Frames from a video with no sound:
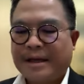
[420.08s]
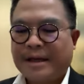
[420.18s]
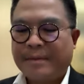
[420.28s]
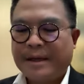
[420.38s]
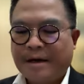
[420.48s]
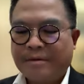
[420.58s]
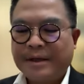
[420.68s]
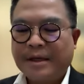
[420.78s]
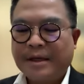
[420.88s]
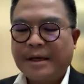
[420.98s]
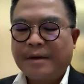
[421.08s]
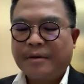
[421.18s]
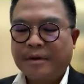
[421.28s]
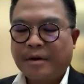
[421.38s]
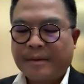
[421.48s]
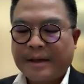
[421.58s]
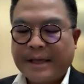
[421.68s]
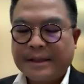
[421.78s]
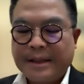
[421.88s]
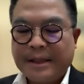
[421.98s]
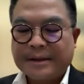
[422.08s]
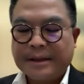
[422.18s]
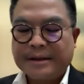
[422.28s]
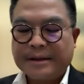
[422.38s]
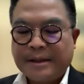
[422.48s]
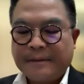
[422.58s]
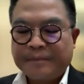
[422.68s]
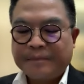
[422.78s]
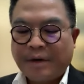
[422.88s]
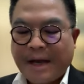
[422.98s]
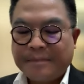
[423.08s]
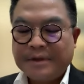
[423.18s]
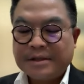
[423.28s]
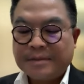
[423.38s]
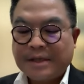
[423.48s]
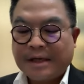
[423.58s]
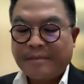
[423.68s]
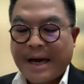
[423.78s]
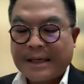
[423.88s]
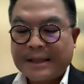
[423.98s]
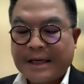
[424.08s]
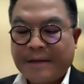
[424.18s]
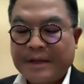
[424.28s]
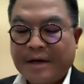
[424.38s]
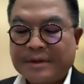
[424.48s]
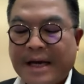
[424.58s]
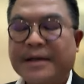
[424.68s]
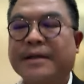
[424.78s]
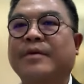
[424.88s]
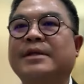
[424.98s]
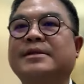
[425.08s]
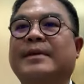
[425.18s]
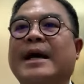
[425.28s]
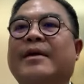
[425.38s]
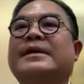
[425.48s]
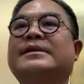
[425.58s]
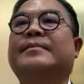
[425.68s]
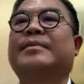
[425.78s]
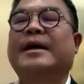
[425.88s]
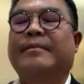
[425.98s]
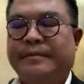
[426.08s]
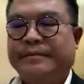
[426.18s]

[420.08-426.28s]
ทำให้เขามีผลประกอบการที่ดีขึ้น แนวรับ 27 บาท นะครับ แนวต้านแถว้29 50 ครับ